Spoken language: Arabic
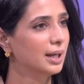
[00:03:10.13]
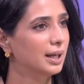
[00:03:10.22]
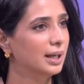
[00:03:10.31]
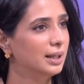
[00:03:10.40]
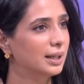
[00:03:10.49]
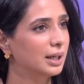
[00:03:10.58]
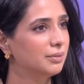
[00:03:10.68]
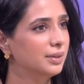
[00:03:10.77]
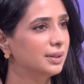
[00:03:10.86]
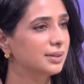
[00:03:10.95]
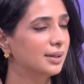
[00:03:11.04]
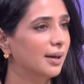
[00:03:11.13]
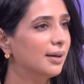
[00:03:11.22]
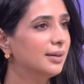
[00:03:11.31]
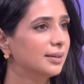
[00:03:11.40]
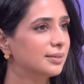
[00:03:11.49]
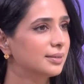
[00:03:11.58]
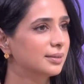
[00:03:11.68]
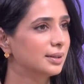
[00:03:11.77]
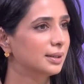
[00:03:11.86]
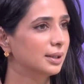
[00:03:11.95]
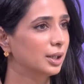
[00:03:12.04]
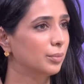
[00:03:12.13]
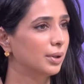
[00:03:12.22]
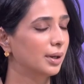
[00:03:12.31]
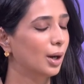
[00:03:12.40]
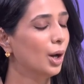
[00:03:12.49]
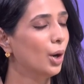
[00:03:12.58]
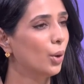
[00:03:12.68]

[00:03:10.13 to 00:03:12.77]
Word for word: آه, لكيفيه اعاده اعمارها